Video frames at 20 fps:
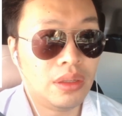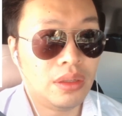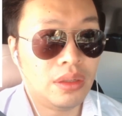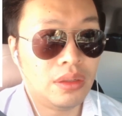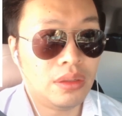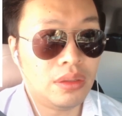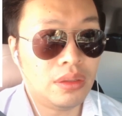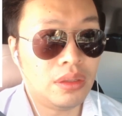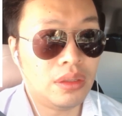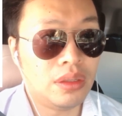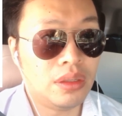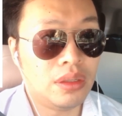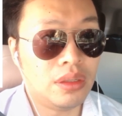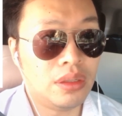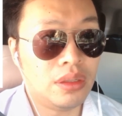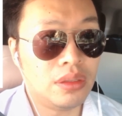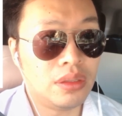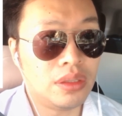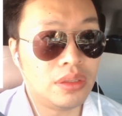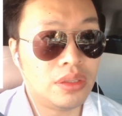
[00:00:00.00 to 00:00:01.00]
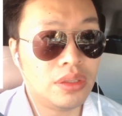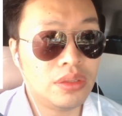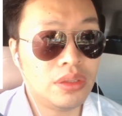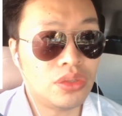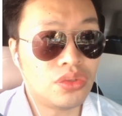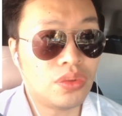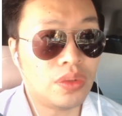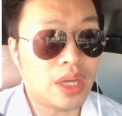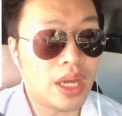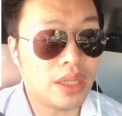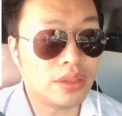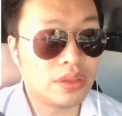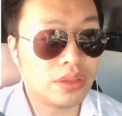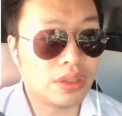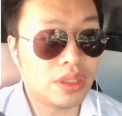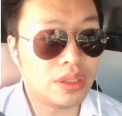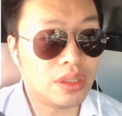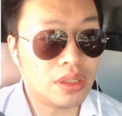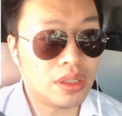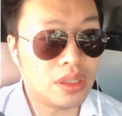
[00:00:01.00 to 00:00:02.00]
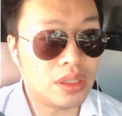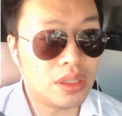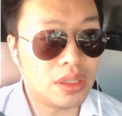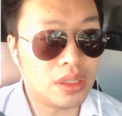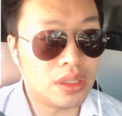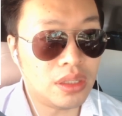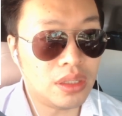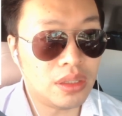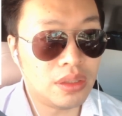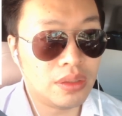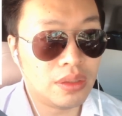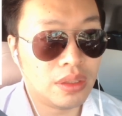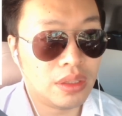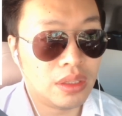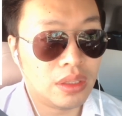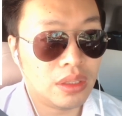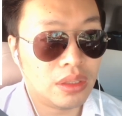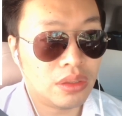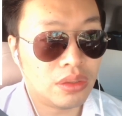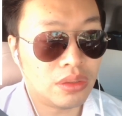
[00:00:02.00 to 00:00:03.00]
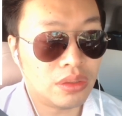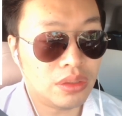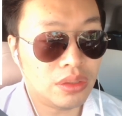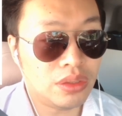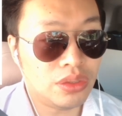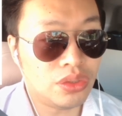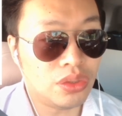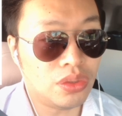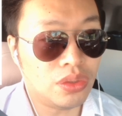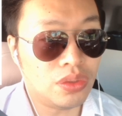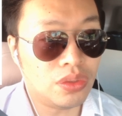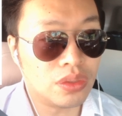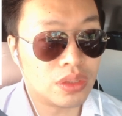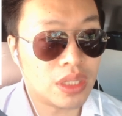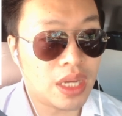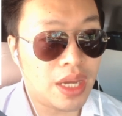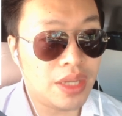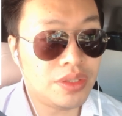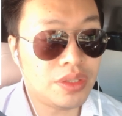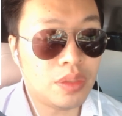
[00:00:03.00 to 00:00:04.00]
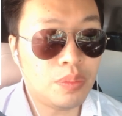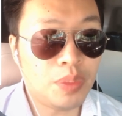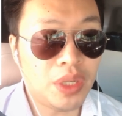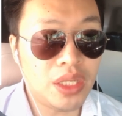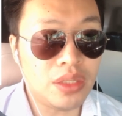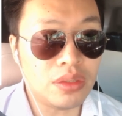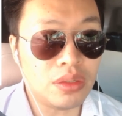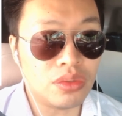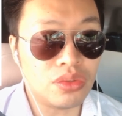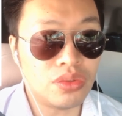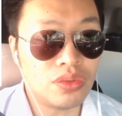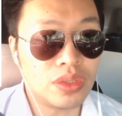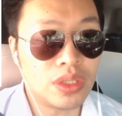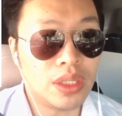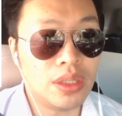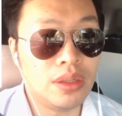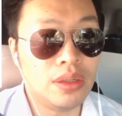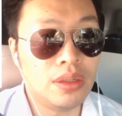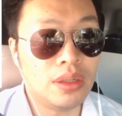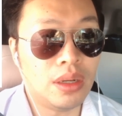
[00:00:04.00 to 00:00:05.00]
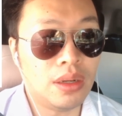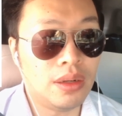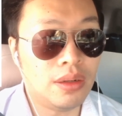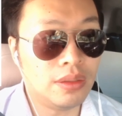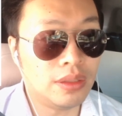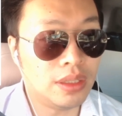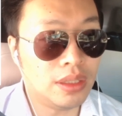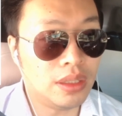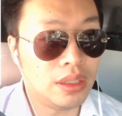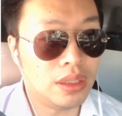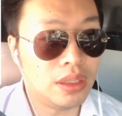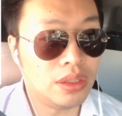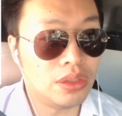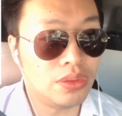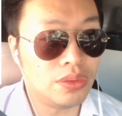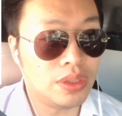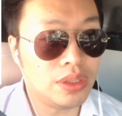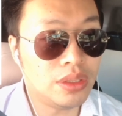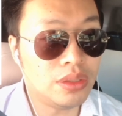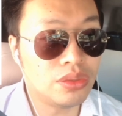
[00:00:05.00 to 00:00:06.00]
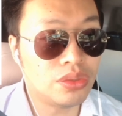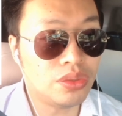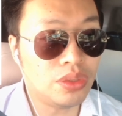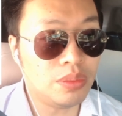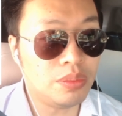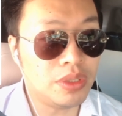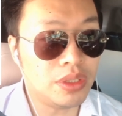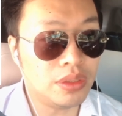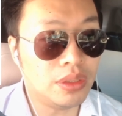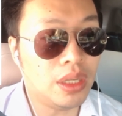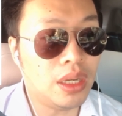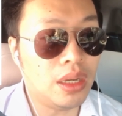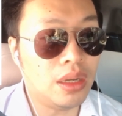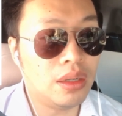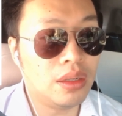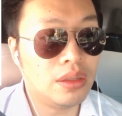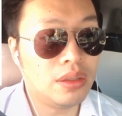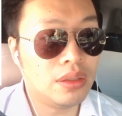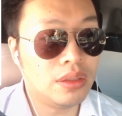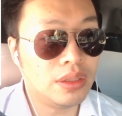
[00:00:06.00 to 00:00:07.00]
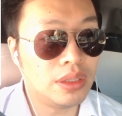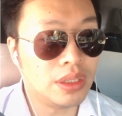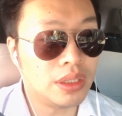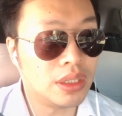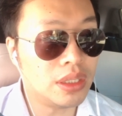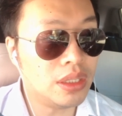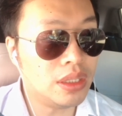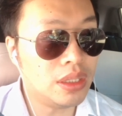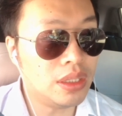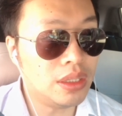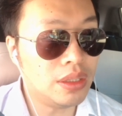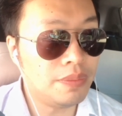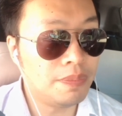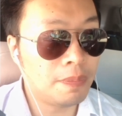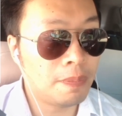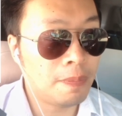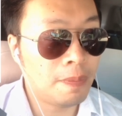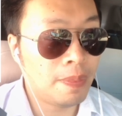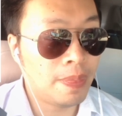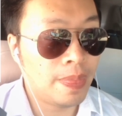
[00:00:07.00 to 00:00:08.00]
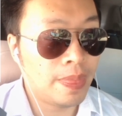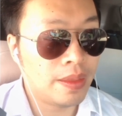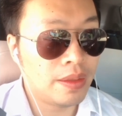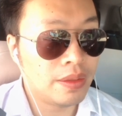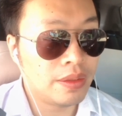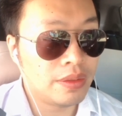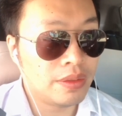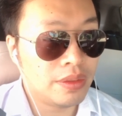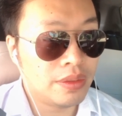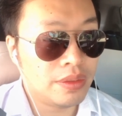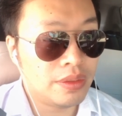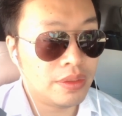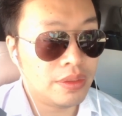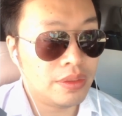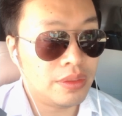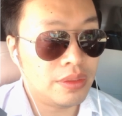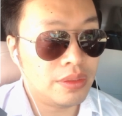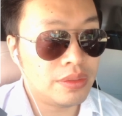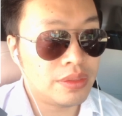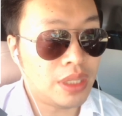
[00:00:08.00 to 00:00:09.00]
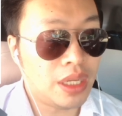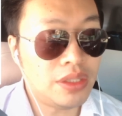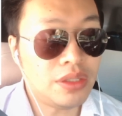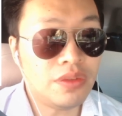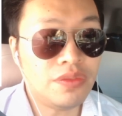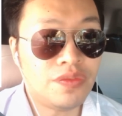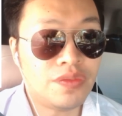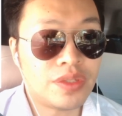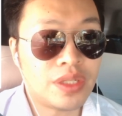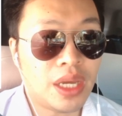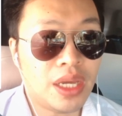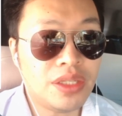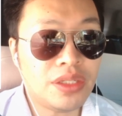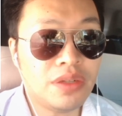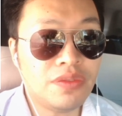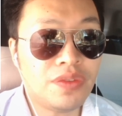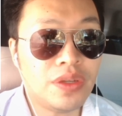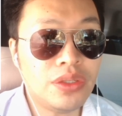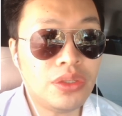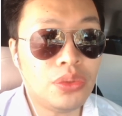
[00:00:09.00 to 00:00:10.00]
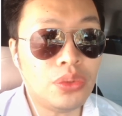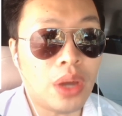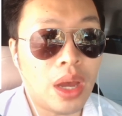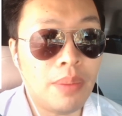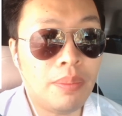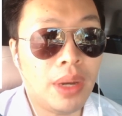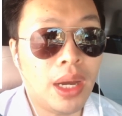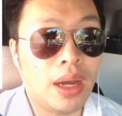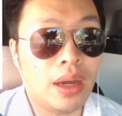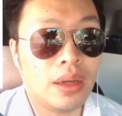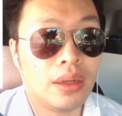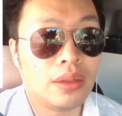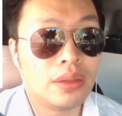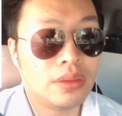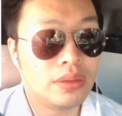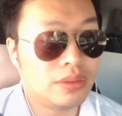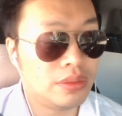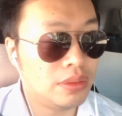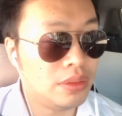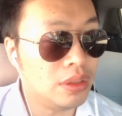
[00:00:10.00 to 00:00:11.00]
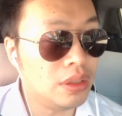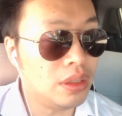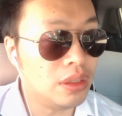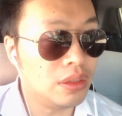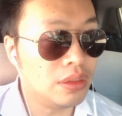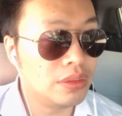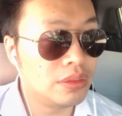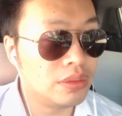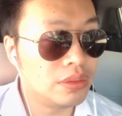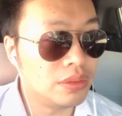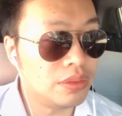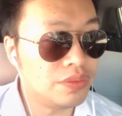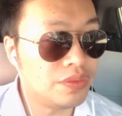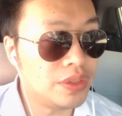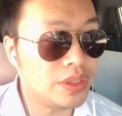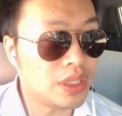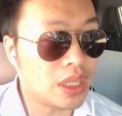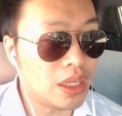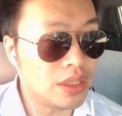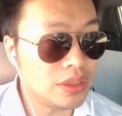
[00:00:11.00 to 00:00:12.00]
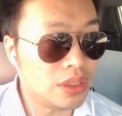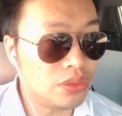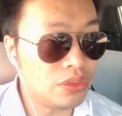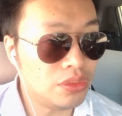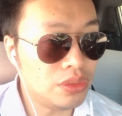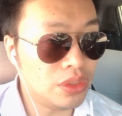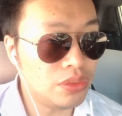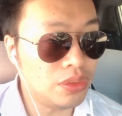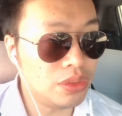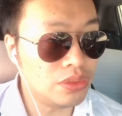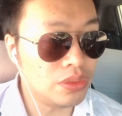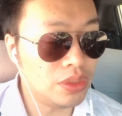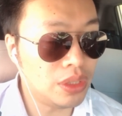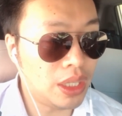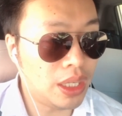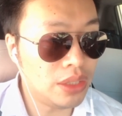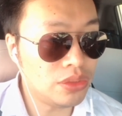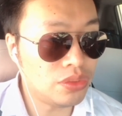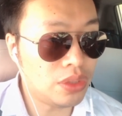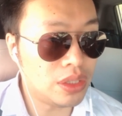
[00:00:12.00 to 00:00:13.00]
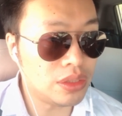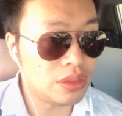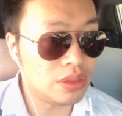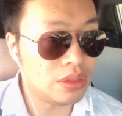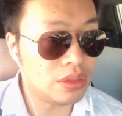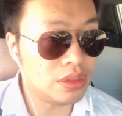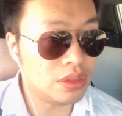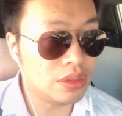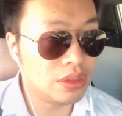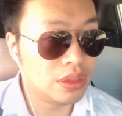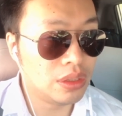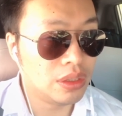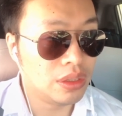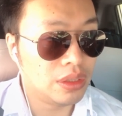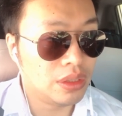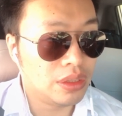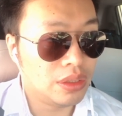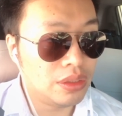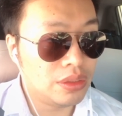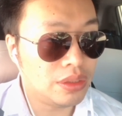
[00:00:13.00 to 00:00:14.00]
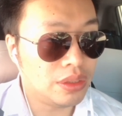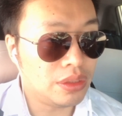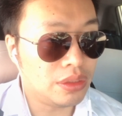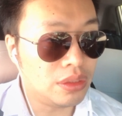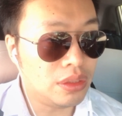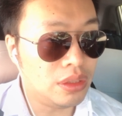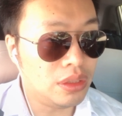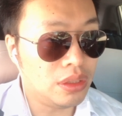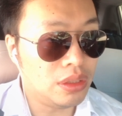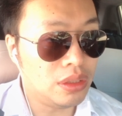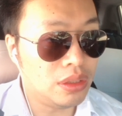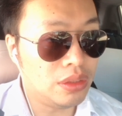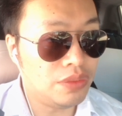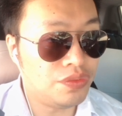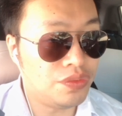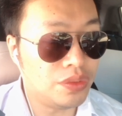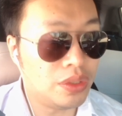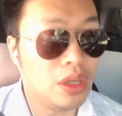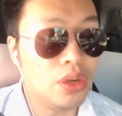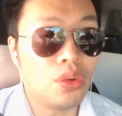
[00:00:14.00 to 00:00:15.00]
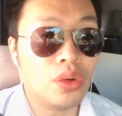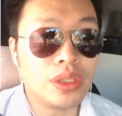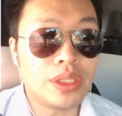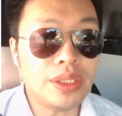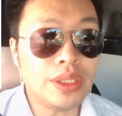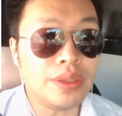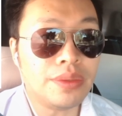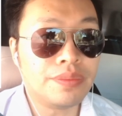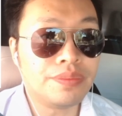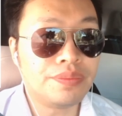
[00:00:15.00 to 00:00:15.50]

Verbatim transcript: 呃，你听得出来这是一个有财经背景出身，然后呢有一定水平的一个财经财经分析员吧，啊，分享一些东西，我觉得还算是这个符合逻辑。